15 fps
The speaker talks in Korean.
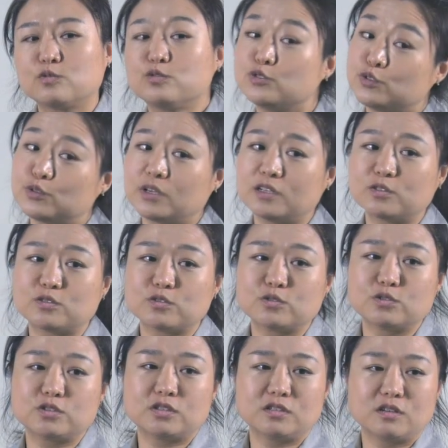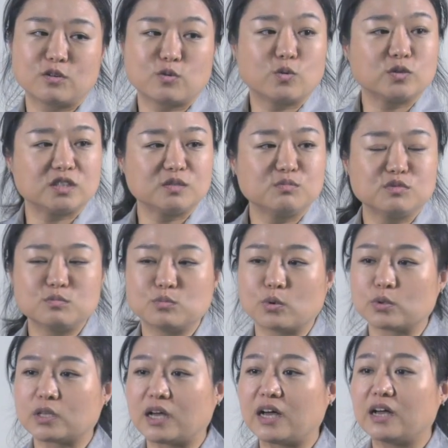구출해 주시려고 오신
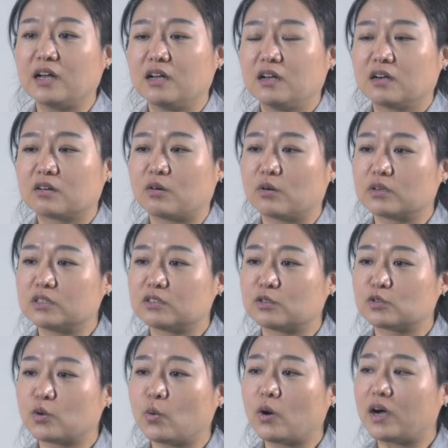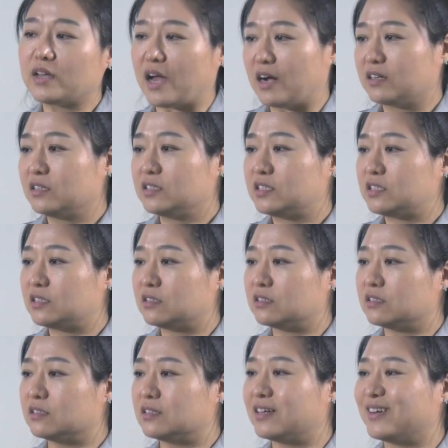분보다 거기서 소와 양을
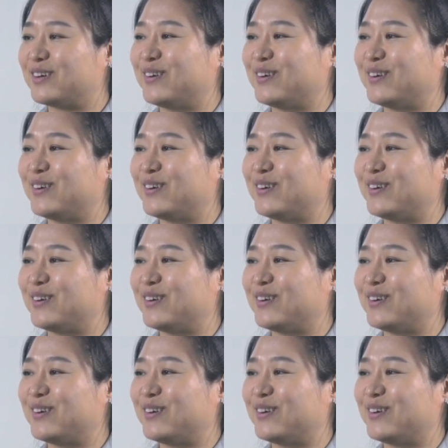치는